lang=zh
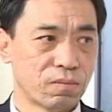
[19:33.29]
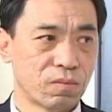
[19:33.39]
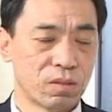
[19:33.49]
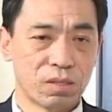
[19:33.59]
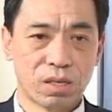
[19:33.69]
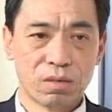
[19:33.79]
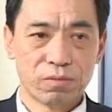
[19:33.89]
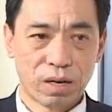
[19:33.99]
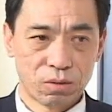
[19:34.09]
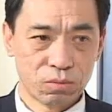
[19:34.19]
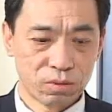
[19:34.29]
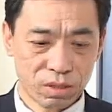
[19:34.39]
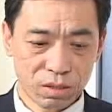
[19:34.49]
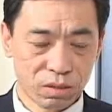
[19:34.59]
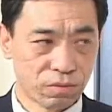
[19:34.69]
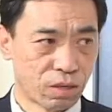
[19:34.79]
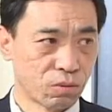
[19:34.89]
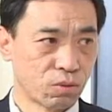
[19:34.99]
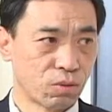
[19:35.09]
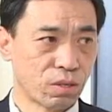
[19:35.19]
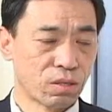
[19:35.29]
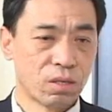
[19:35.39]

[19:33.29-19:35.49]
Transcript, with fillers: 你看法轮功真正的法轮功学员，